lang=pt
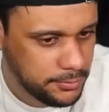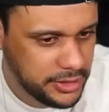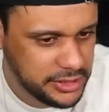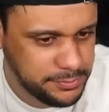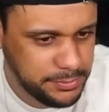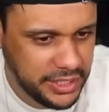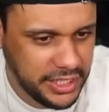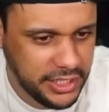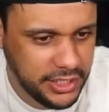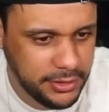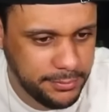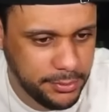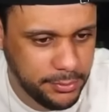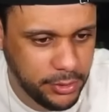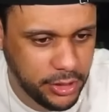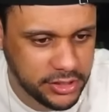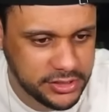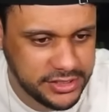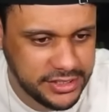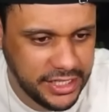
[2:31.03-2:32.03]
Mas peraí,
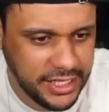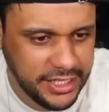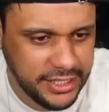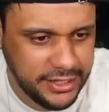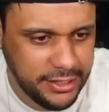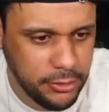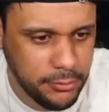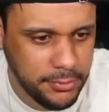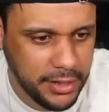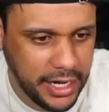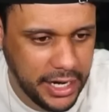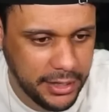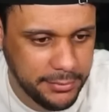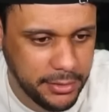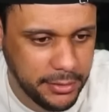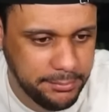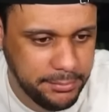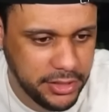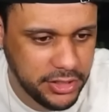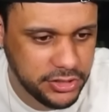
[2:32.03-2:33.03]
Lepiblock, será que tem uma
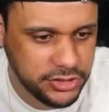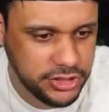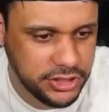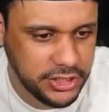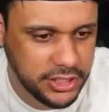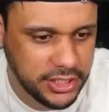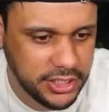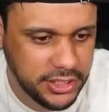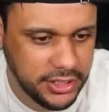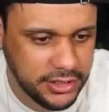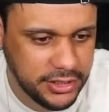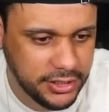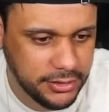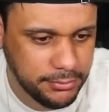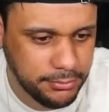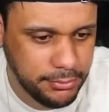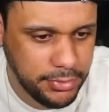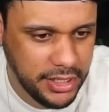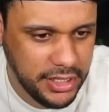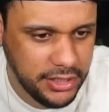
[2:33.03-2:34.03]
arma perdida aqui
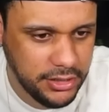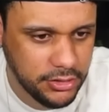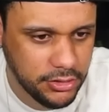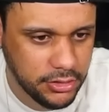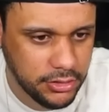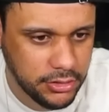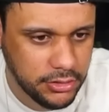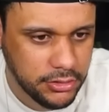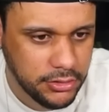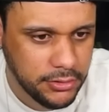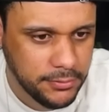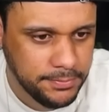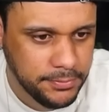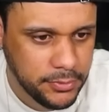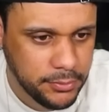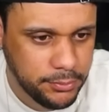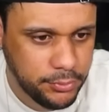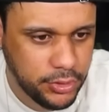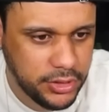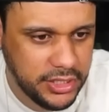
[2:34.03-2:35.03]
também, ó?
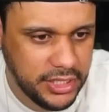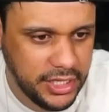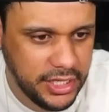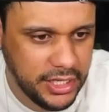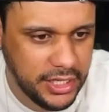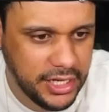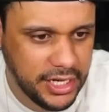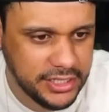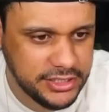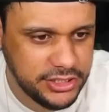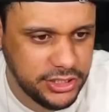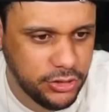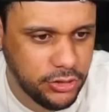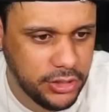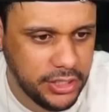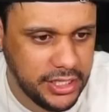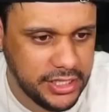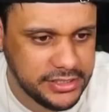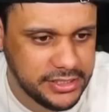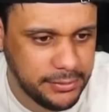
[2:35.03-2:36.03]
Porque a
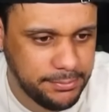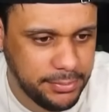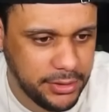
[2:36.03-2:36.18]
tirolesa